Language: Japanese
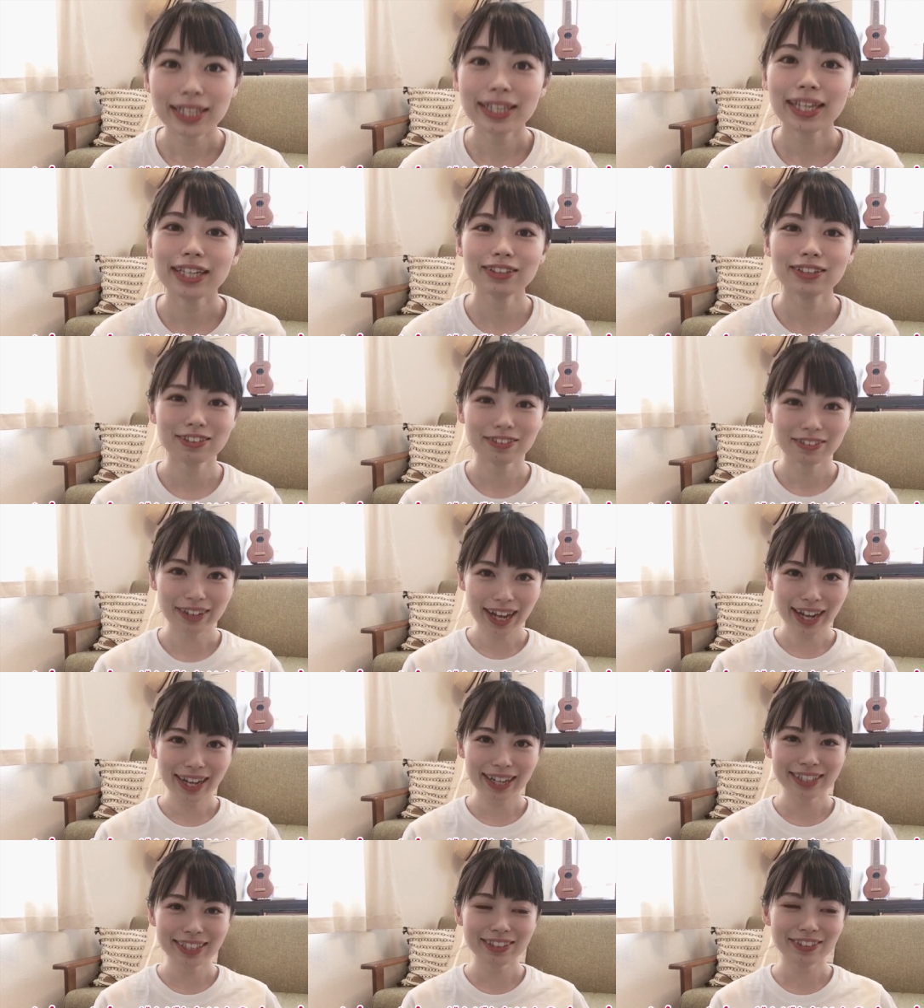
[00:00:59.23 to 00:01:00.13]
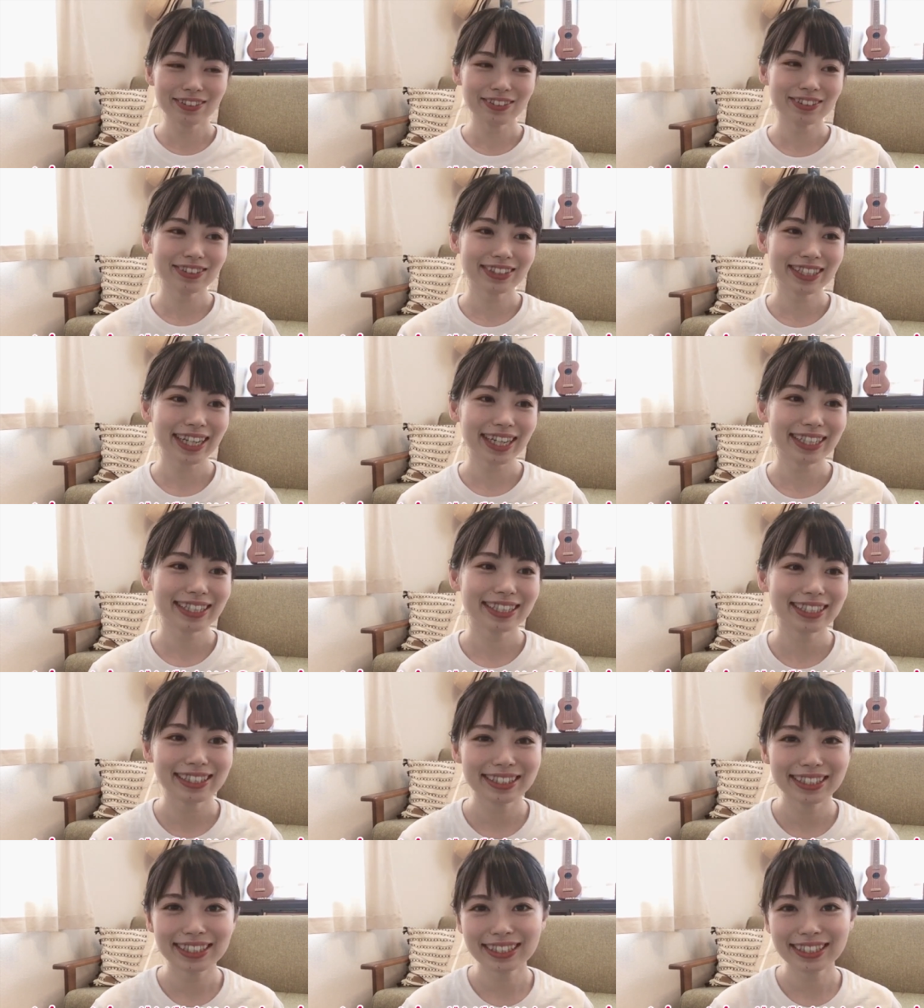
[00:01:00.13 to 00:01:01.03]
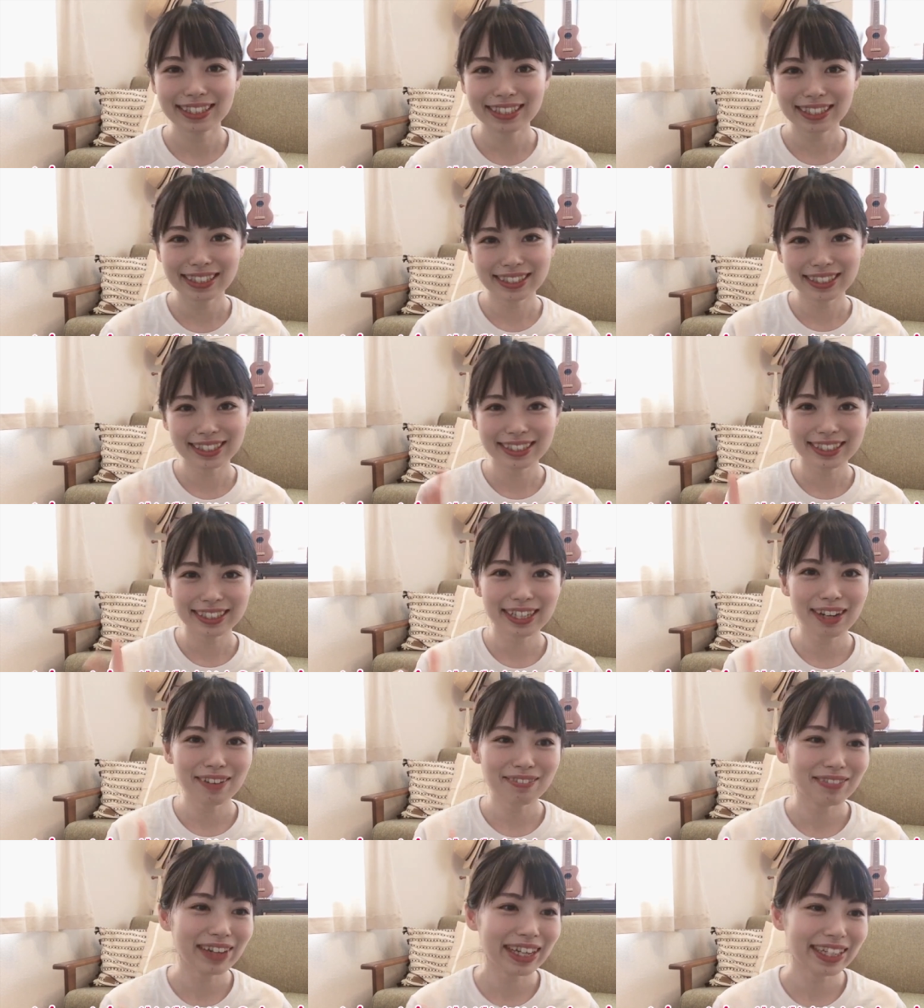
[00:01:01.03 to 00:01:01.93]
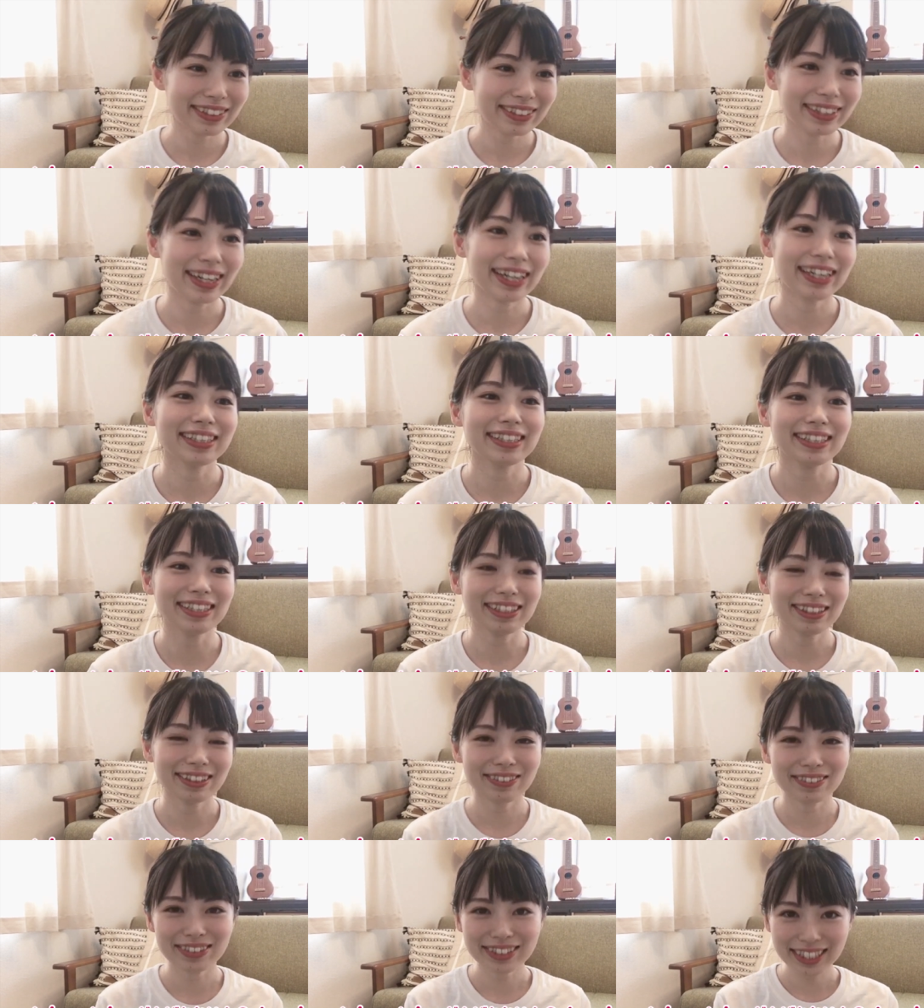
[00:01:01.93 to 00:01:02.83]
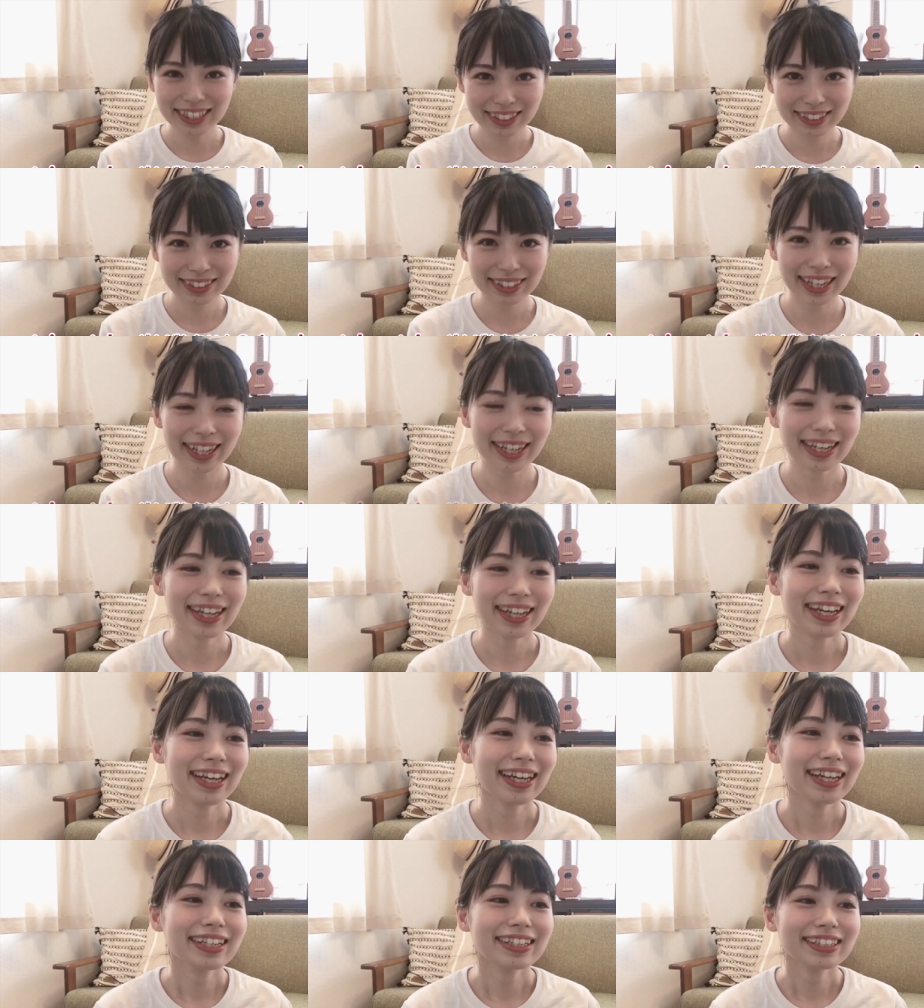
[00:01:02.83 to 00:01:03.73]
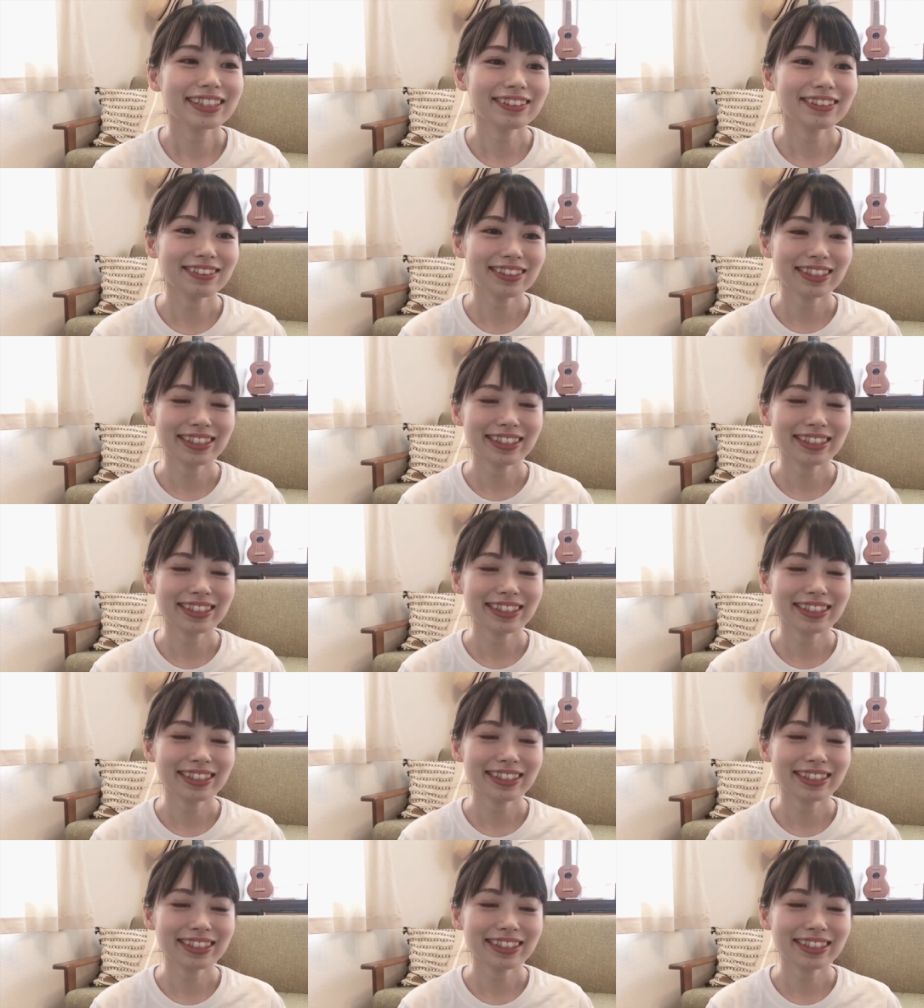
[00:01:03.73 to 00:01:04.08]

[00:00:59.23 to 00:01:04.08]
ていうのがちょうどさっきに2時間前ぐらいにオフィシャルで急に